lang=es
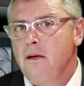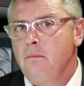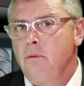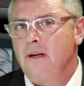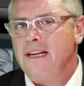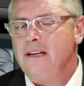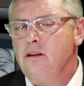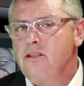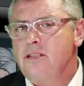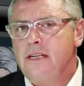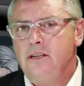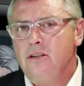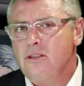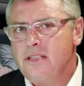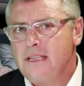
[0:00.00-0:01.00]
Porque no sé
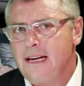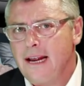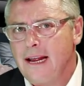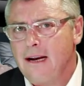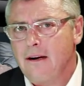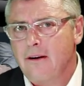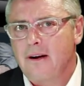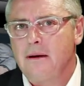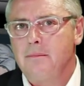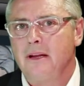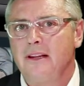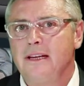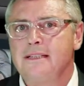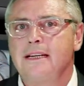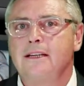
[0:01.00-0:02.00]
yo si el Real
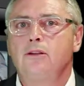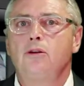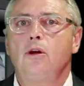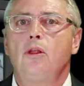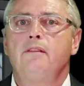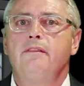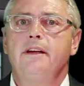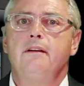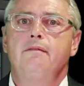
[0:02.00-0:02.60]
Madrid está todavía